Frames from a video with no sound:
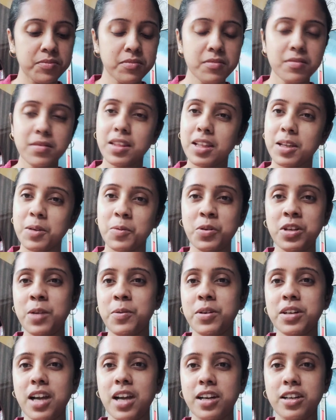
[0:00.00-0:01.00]
পরে আবার
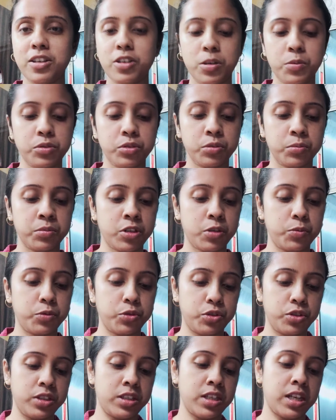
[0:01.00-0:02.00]
কানেক্ট হবো তোমরা অবশ্যই
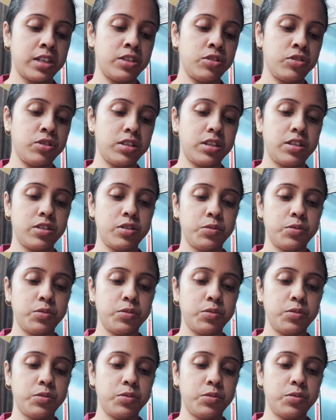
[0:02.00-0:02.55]
জানিও যে কীরকম